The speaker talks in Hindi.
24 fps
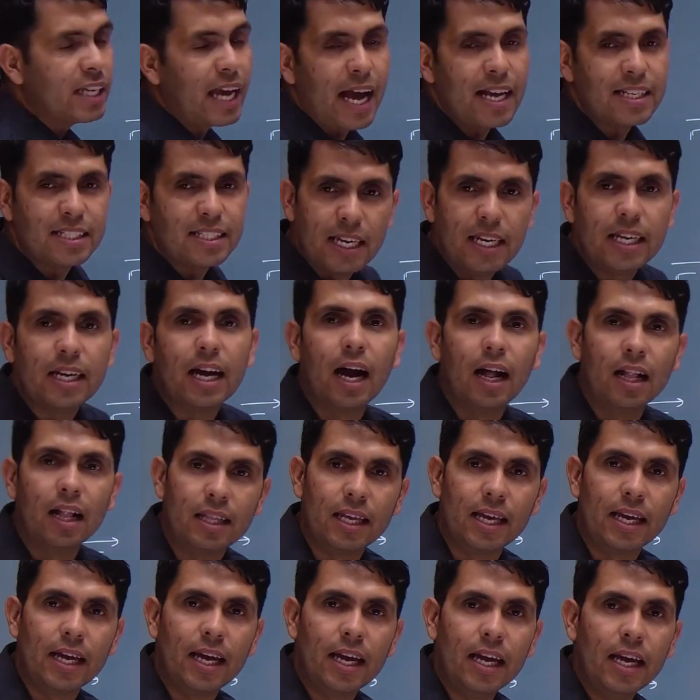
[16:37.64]
कैसे
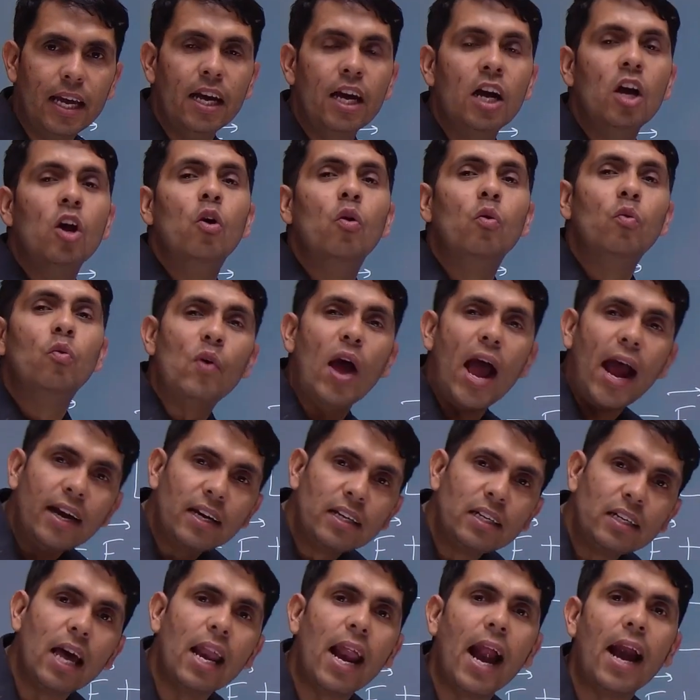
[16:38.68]
निकालते हैं
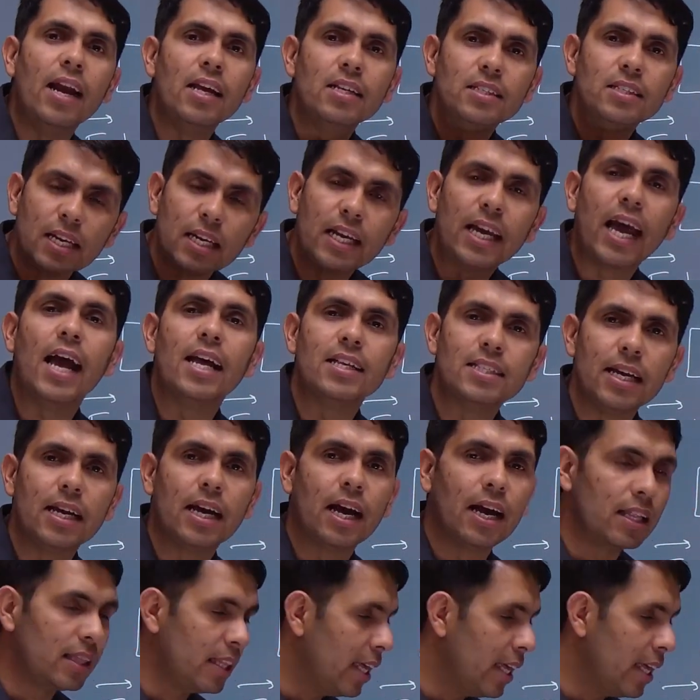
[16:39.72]
वेक्टर एडिशन कैसे करते